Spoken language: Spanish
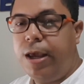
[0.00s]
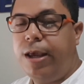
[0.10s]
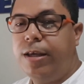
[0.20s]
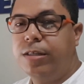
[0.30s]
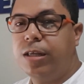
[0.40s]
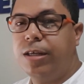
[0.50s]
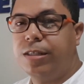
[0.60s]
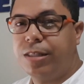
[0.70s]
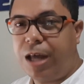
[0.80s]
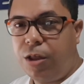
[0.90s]
es
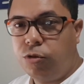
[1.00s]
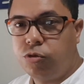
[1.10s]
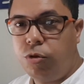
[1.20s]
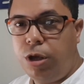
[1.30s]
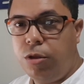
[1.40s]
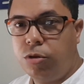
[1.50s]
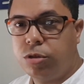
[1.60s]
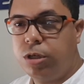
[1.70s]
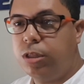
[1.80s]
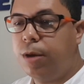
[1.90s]
Estados
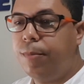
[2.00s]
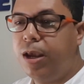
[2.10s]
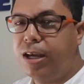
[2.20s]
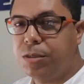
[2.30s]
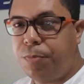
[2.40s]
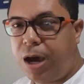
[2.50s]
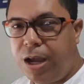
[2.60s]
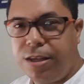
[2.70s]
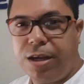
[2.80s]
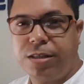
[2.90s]
Unidos y también
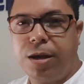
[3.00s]
España.